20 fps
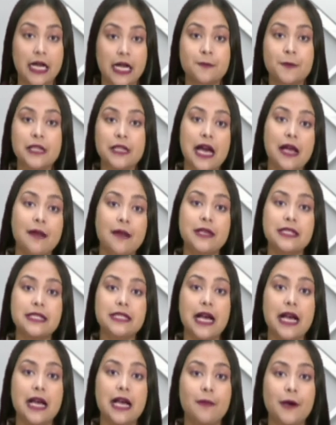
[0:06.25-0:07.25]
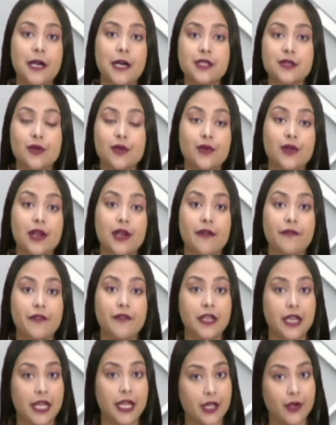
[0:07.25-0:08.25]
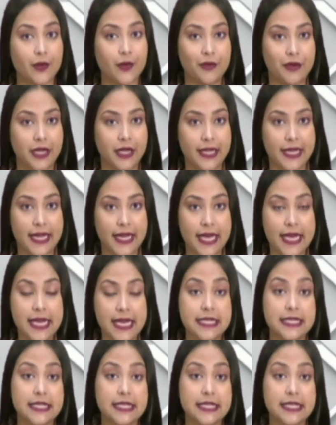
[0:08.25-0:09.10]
अस्पताल में साल भर सोनोग्राफी नहीं हो रही है